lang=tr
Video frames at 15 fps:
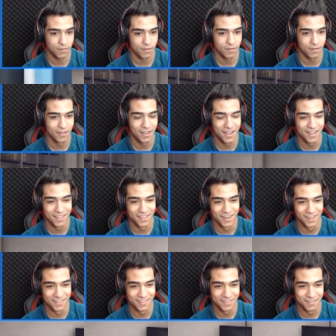Haydi
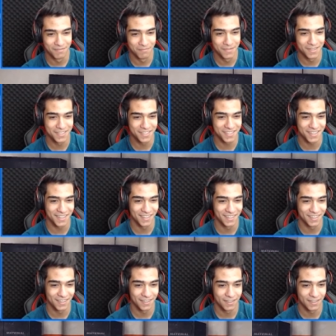lan. Bir kişi kaldı.